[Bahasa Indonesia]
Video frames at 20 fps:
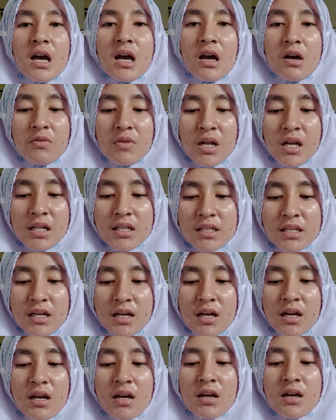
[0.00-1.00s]

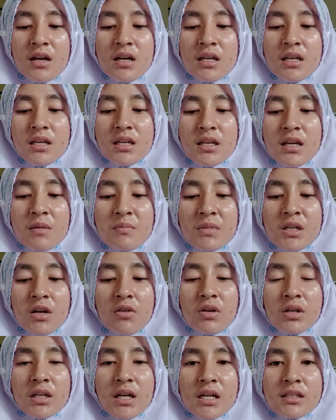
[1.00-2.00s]
Awalnya ia
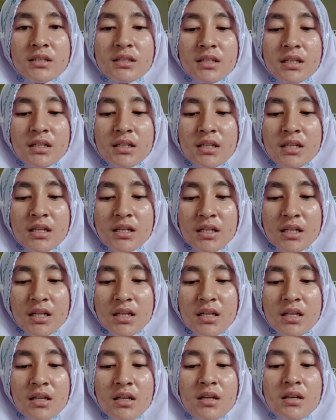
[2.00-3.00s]
menawarkan
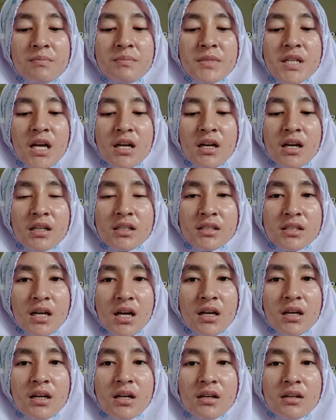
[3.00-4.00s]
sendiri
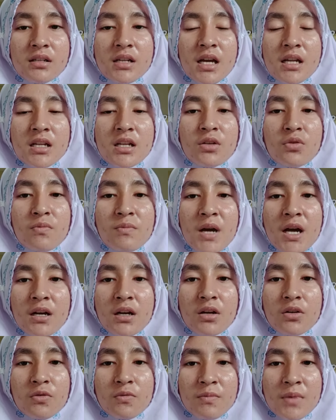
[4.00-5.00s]
dagangnya dari
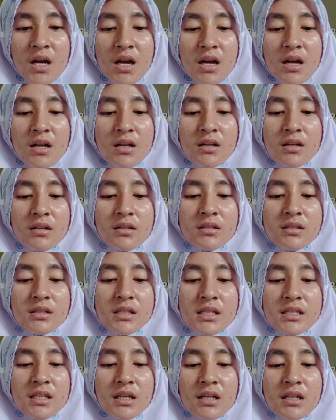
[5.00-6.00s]
rumah ke rumah
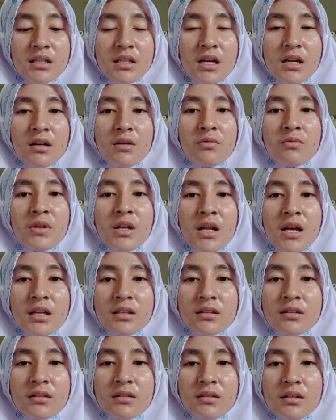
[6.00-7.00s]
di sekitar
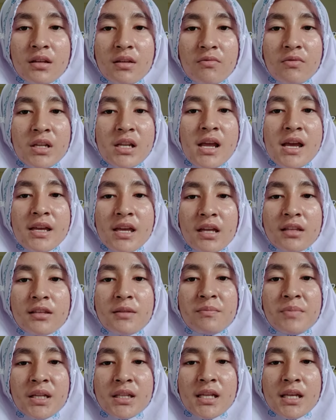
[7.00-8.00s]
wilayah wilayah
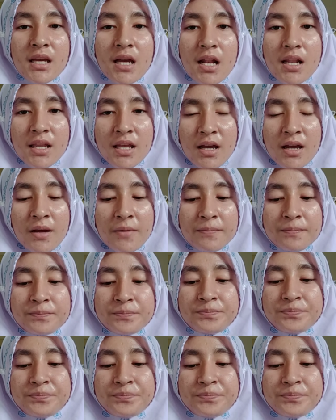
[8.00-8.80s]
tempat tinggalnya.